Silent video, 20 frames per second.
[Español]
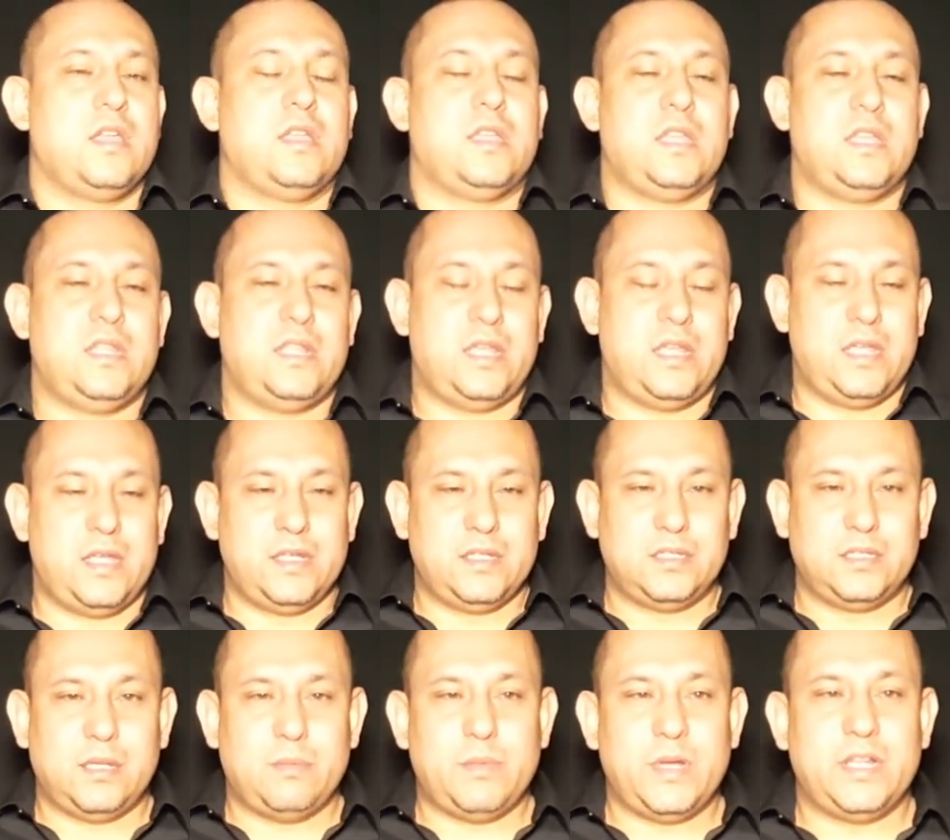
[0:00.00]
Y de
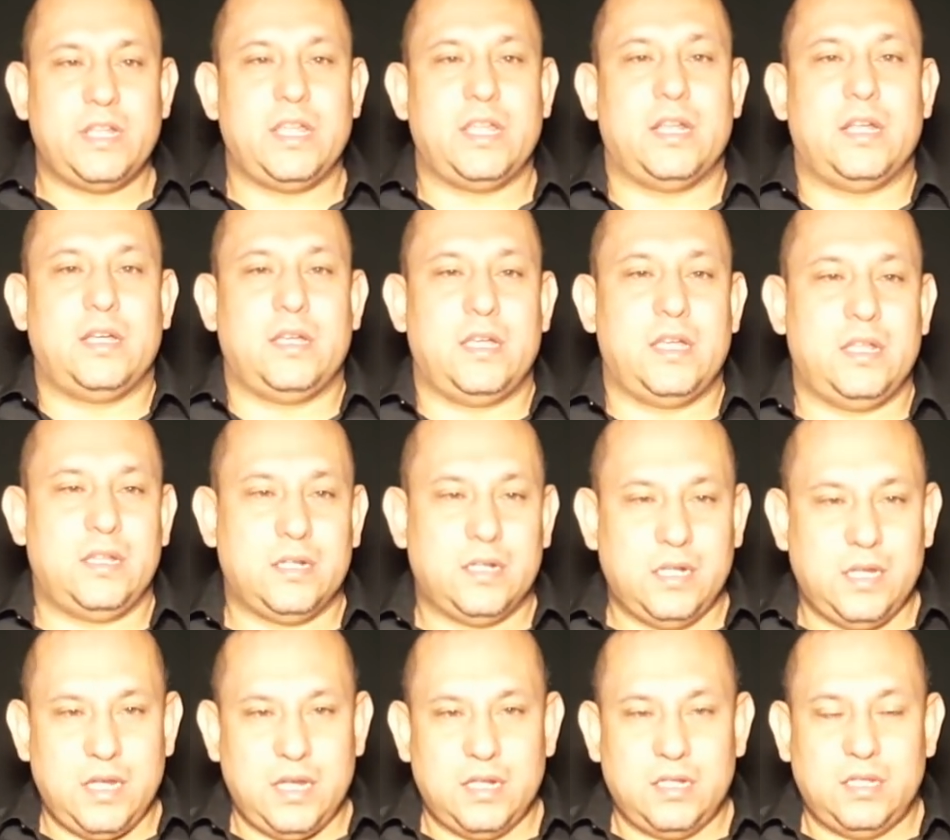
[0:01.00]
esta manera el
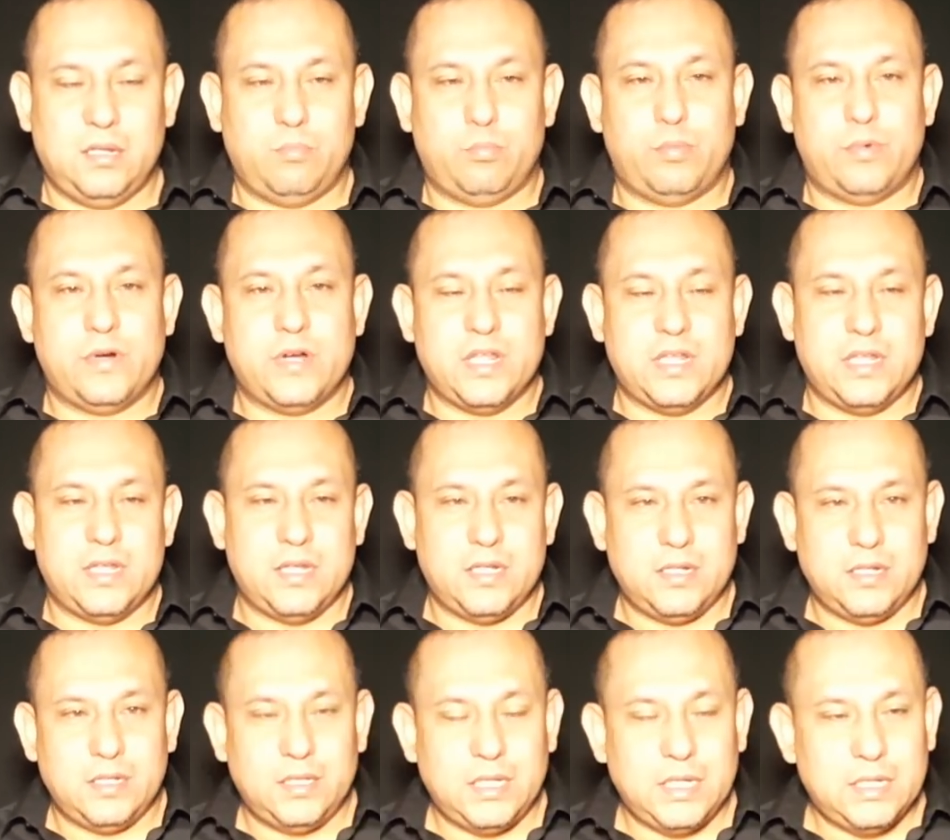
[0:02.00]
cliente puede
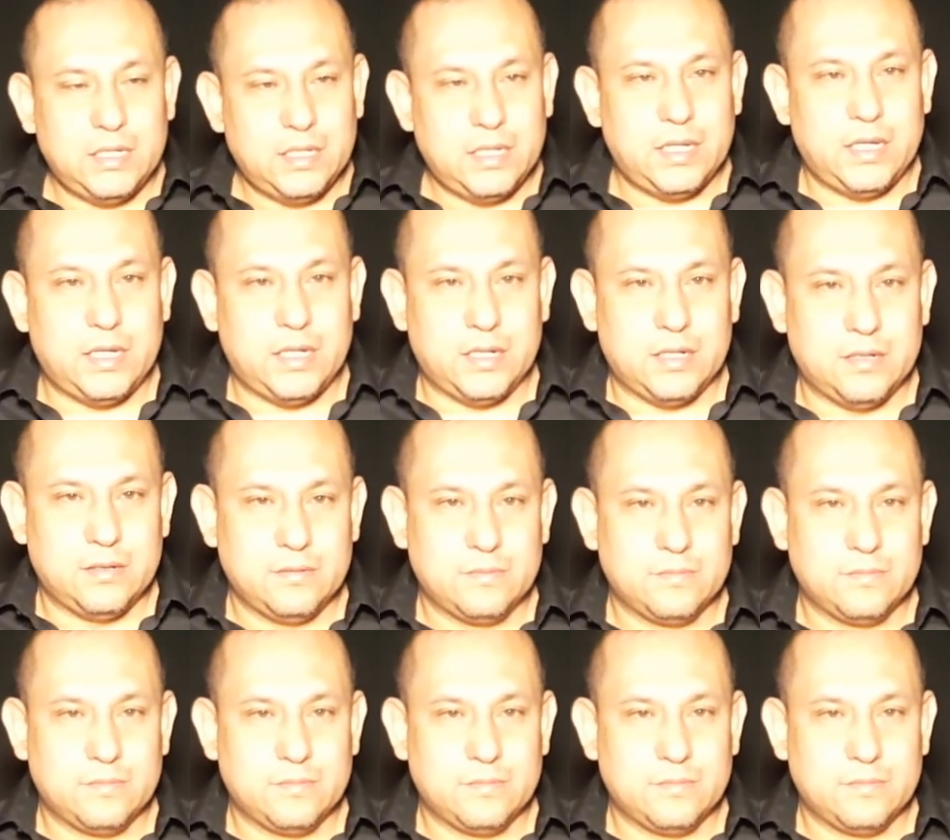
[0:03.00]
entender